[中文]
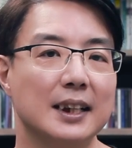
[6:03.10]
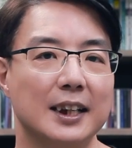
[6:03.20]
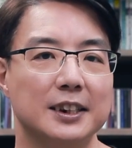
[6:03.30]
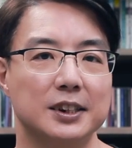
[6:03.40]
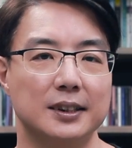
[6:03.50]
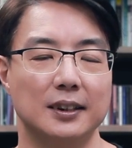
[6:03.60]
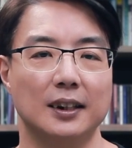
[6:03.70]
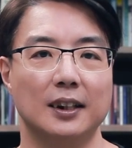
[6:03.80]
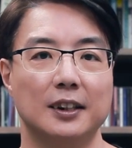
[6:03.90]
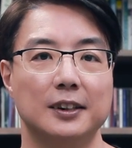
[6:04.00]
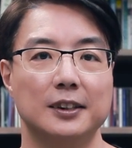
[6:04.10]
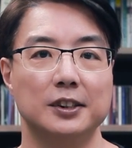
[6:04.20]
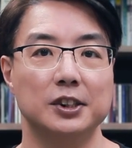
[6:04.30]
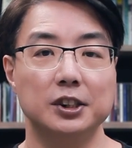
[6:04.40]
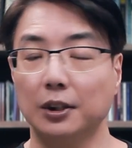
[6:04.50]
在这个
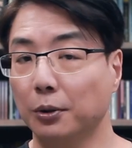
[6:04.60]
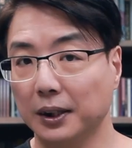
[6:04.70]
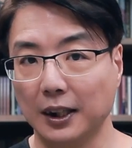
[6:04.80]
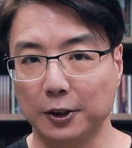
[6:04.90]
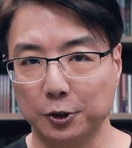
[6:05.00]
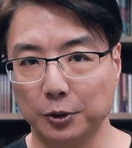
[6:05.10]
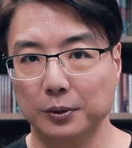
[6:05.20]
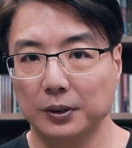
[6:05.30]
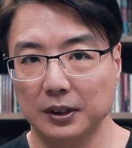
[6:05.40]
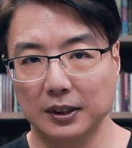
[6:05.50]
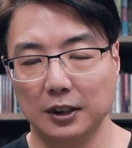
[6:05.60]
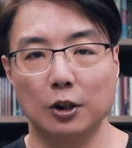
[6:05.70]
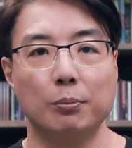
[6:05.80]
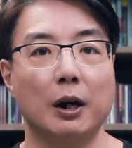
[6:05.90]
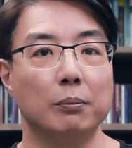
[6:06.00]
社会当中，能
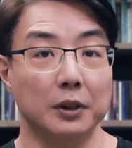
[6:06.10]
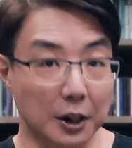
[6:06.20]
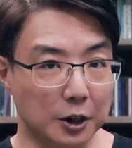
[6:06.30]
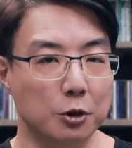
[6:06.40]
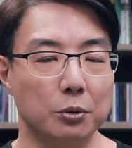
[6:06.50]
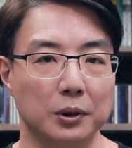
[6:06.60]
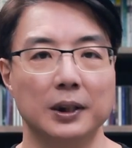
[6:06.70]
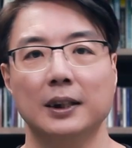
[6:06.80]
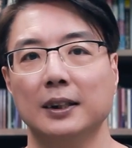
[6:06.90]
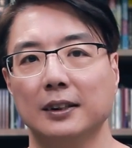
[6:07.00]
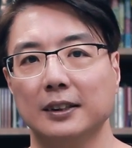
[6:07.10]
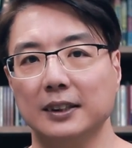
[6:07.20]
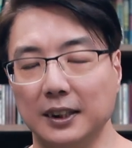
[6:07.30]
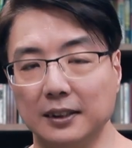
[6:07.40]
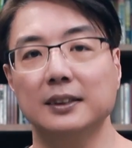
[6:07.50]
够把我们的儿女
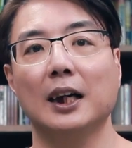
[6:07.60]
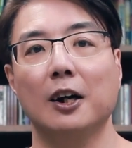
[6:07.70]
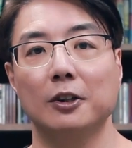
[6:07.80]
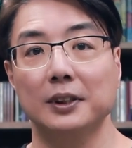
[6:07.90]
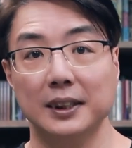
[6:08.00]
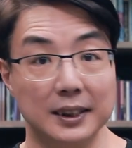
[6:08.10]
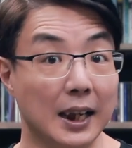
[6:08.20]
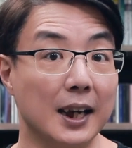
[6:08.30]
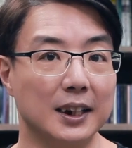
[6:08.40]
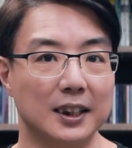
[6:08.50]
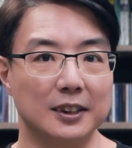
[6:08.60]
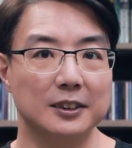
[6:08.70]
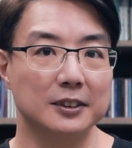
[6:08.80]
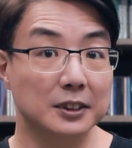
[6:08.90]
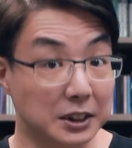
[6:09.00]
引导、带领、
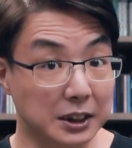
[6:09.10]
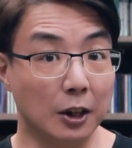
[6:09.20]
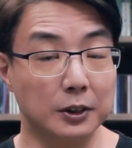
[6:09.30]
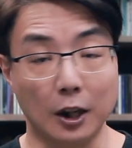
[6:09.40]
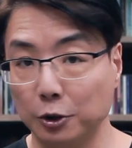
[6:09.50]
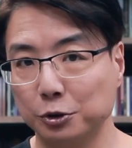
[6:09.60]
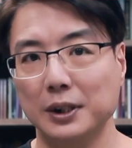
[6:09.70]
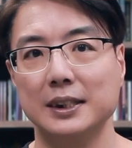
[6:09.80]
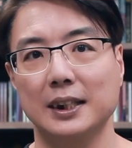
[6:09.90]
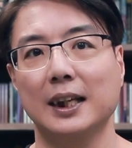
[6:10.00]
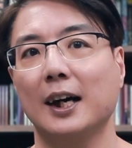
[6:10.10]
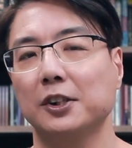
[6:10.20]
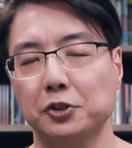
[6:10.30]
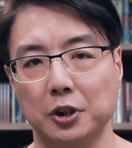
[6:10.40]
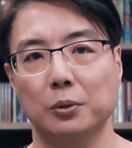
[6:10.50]
教导、劝诫他，
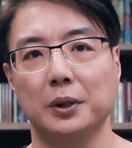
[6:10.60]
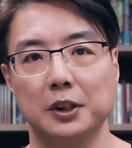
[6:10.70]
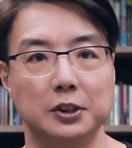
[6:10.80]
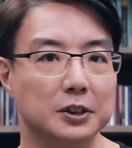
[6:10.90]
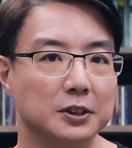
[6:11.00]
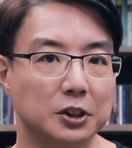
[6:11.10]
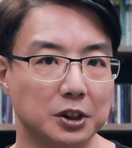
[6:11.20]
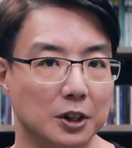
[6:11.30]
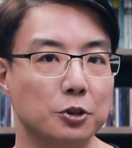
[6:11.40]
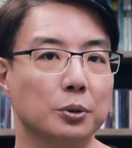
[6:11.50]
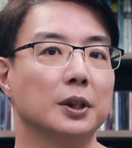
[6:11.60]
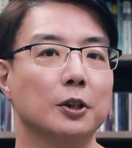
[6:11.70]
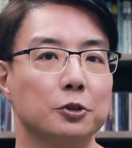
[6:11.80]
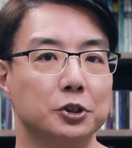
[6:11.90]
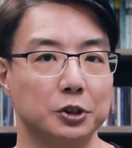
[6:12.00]
成为神所能
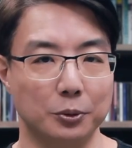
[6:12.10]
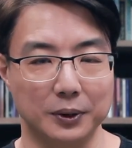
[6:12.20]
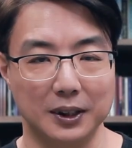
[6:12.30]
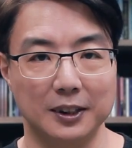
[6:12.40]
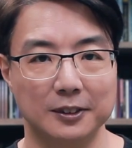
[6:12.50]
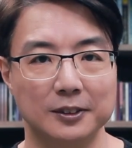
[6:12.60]
够使用的。